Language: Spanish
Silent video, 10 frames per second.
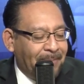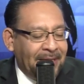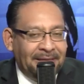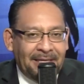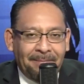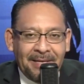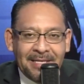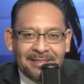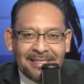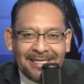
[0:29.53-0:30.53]

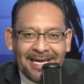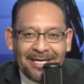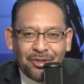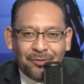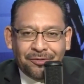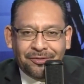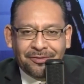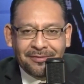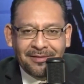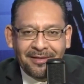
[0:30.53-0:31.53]
pandemia sin
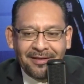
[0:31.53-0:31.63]
ellos?